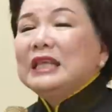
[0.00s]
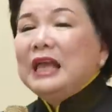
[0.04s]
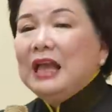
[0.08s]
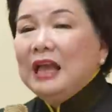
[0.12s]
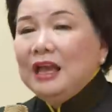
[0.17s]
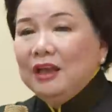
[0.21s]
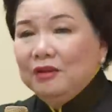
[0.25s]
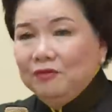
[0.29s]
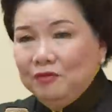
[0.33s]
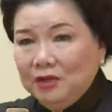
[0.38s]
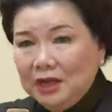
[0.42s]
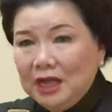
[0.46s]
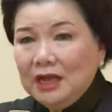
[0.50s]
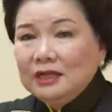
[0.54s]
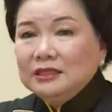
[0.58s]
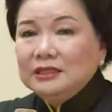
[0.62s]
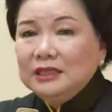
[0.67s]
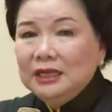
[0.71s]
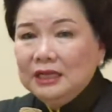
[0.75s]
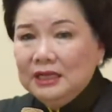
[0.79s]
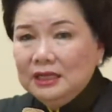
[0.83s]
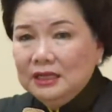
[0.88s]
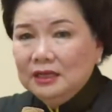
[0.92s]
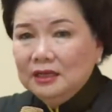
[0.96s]
sẻ với các
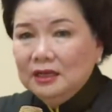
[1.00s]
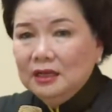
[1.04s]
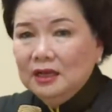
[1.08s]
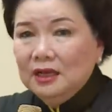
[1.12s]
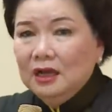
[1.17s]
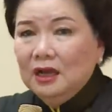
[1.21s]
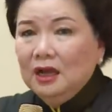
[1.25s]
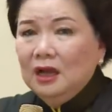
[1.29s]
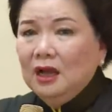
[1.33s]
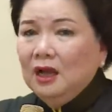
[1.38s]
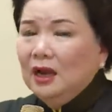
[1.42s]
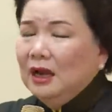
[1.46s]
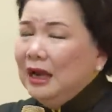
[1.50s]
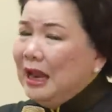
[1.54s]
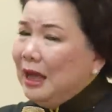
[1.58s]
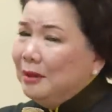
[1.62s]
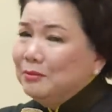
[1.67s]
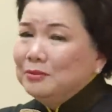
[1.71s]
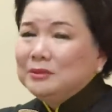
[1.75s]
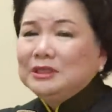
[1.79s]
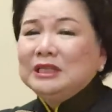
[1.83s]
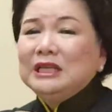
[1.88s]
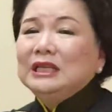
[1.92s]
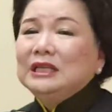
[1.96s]
chị,
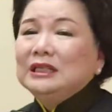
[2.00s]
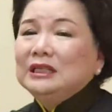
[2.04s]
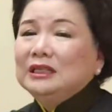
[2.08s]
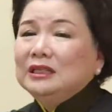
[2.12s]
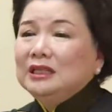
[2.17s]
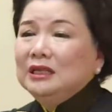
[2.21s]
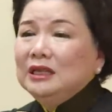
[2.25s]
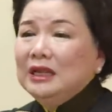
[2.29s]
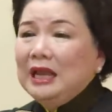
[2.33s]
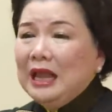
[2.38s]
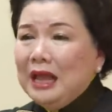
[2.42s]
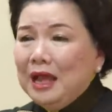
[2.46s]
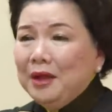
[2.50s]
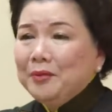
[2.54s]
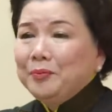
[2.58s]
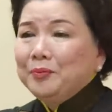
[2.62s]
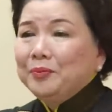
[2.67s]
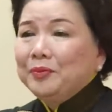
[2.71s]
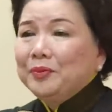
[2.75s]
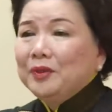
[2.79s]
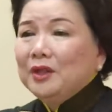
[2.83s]
làm gì thì làm,